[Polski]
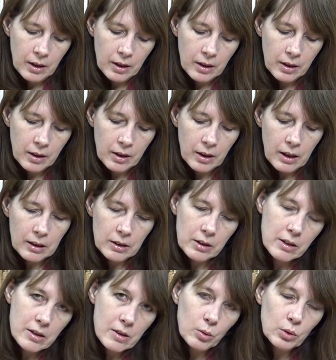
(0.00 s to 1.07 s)
E,
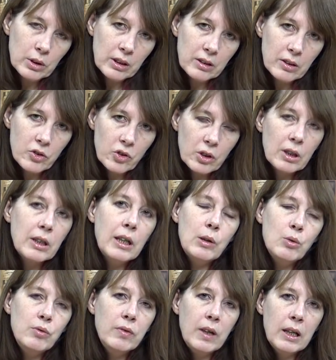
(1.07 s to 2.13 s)
ale jest tutaj też
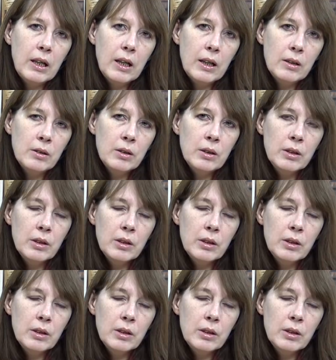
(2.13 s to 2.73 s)
taka uwaga,